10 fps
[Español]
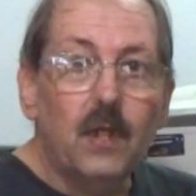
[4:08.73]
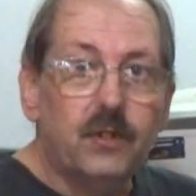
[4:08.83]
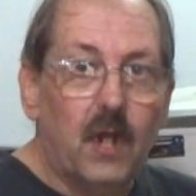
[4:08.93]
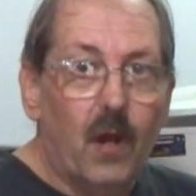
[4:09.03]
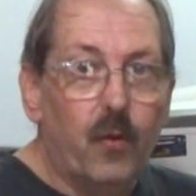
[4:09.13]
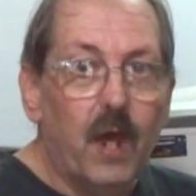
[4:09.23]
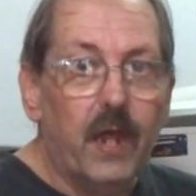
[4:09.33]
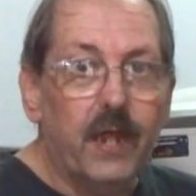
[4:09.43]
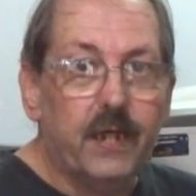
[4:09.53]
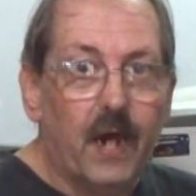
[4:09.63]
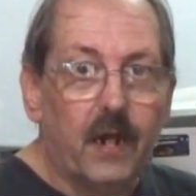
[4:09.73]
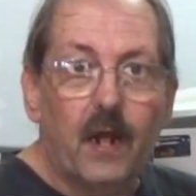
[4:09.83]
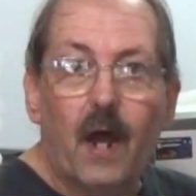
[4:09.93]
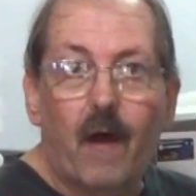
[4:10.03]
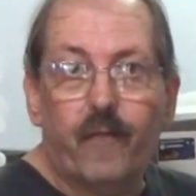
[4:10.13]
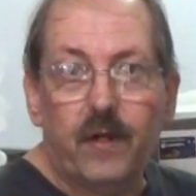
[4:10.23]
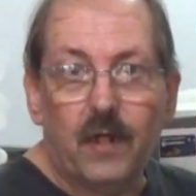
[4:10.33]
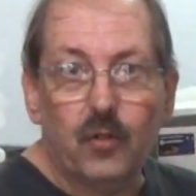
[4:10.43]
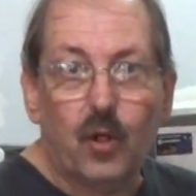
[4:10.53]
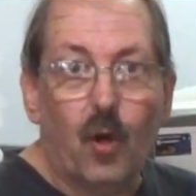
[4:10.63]
Se la voy a dedicar a
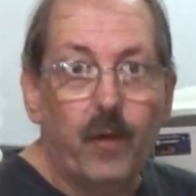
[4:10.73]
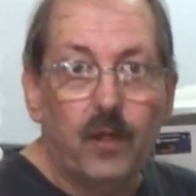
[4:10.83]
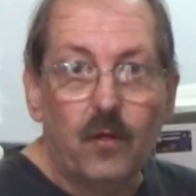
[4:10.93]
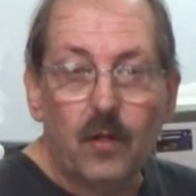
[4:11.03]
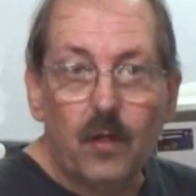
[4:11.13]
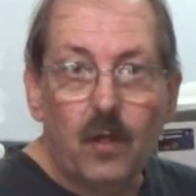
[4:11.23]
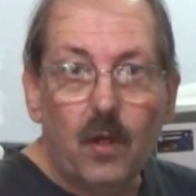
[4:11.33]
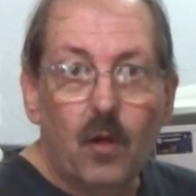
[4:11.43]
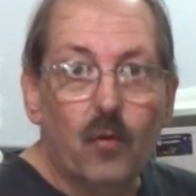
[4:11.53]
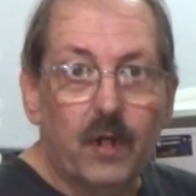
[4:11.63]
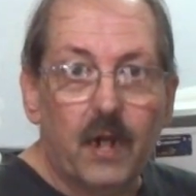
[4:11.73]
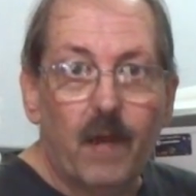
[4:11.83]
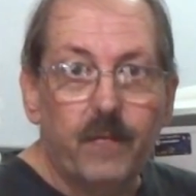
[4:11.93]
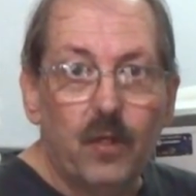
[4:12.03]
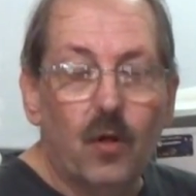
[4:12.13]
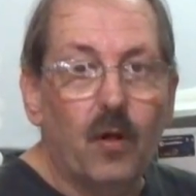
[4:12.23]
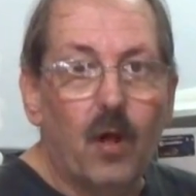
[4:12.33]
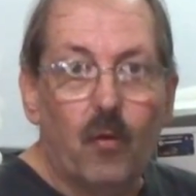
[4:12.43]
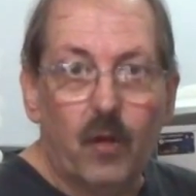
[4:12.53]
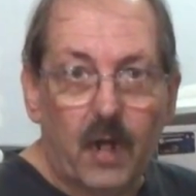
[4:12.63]
Fernando Escobedo, un gran amigo,
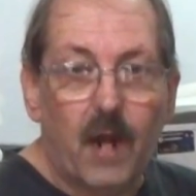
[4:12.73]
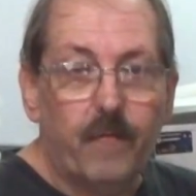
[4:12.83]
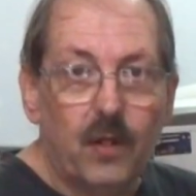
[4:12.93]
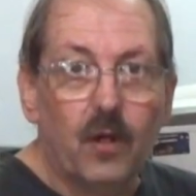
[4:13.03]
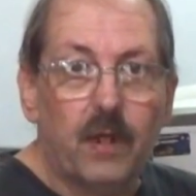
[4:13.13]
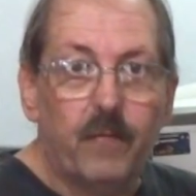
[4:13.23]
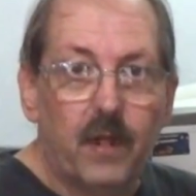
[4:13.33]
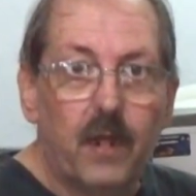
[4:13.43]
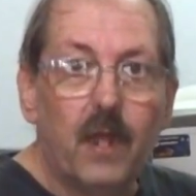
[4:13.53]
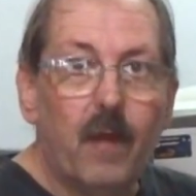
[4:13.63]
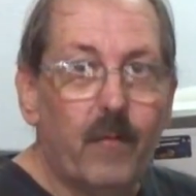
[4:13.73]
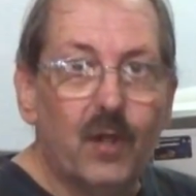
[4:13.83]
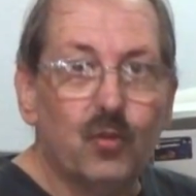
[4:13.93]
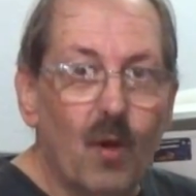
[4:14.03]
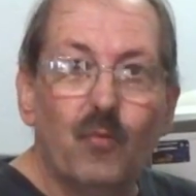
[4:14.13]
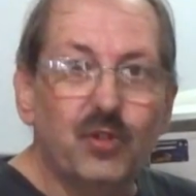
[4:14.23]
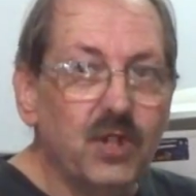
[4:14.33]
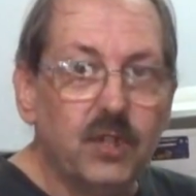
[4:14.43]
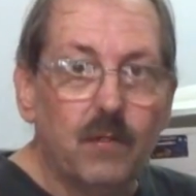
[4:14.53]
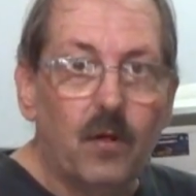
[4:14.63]
un gran amigo que me, me ayudó
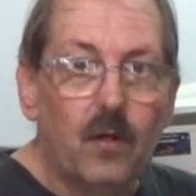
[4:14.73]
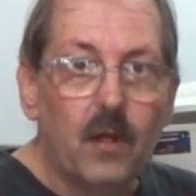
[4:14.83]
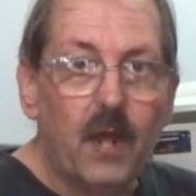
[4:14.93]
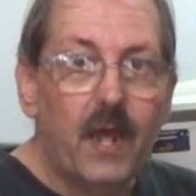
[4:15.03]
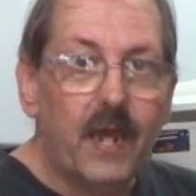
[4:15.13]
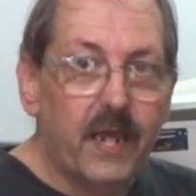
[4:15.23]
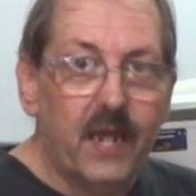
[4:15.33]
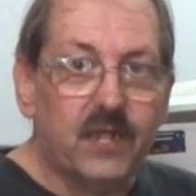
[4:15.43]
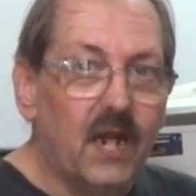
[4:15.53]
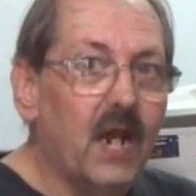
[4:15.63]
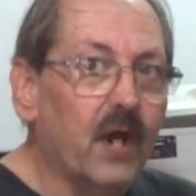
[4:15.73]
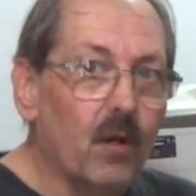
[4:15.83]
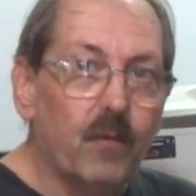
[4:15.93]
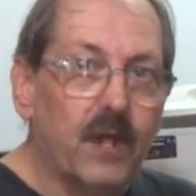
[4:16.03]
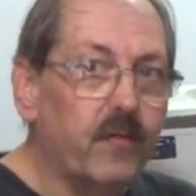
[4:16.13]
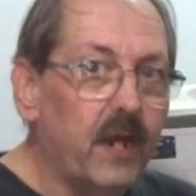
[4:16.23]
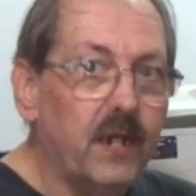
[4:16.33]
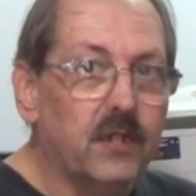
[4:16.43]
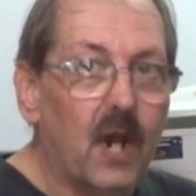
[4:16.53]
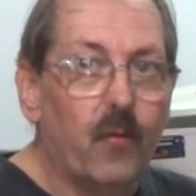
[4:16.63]
muchísimo. Esta y la ron que
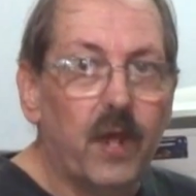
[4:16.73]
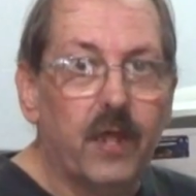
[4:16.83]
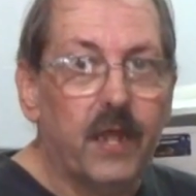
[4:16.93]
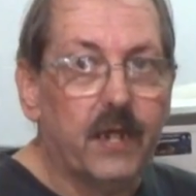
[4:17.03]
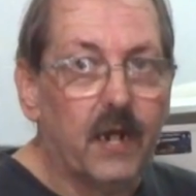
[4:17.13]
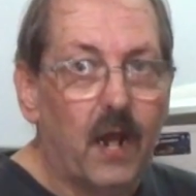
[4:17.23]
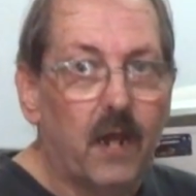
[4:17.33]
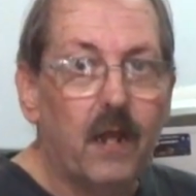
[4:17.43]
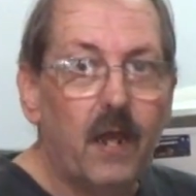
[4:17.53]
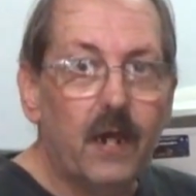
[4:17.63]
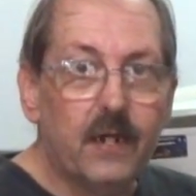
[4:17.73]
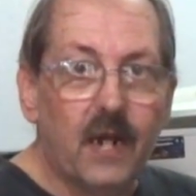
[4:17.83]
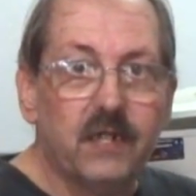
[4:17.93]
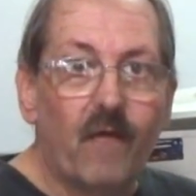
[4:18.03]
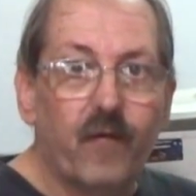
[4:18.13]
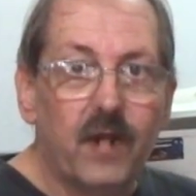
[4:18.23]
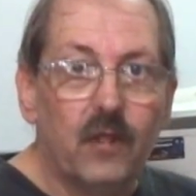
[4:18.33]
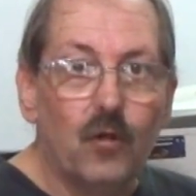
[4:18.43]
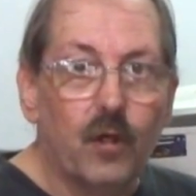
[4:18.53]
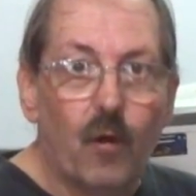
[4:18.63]
viene se la voy a dedicar a él. Gracias
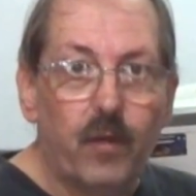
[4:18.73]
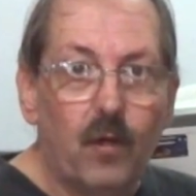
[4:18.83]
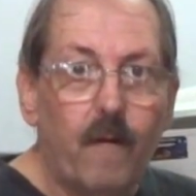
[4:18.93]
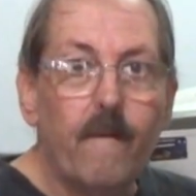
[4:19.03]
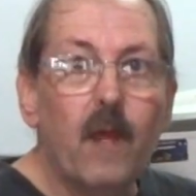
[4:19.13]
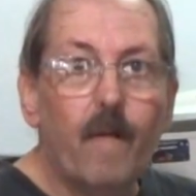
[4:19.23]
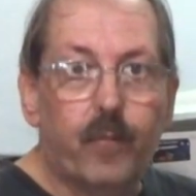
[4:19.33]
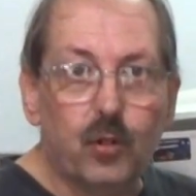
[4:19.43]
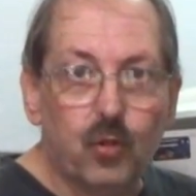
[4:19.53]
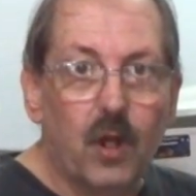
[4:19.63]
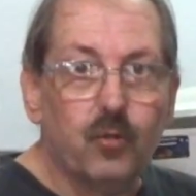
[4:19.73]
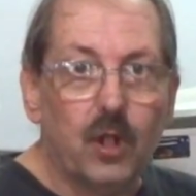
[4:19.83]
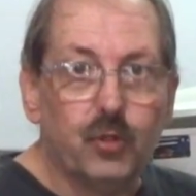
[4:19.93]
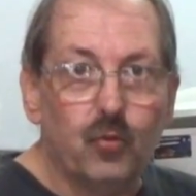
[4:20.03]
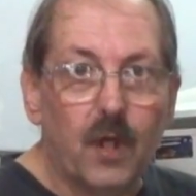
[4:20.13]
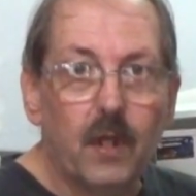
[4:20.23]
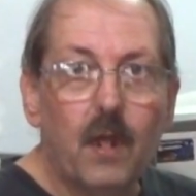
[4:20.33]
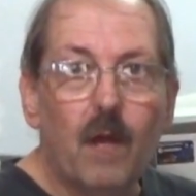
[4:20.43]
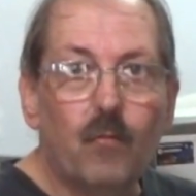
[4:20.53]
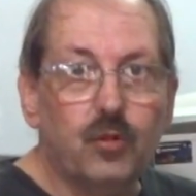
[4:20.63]
Fernando Escobedo por toda tu ayuda.
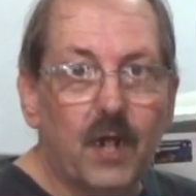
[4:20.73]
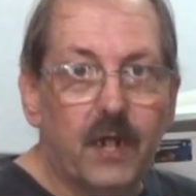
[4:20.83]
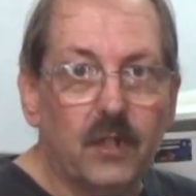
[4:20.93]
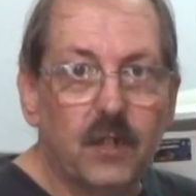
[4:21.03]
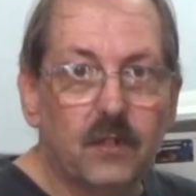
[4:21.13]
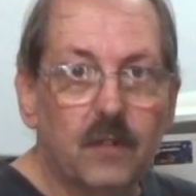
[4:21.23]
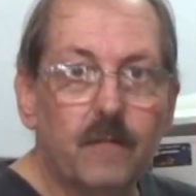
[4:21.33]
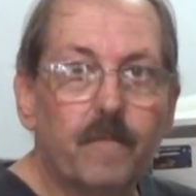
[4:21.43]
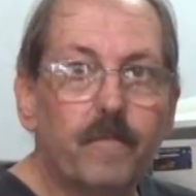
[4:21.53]
Muchas gracias.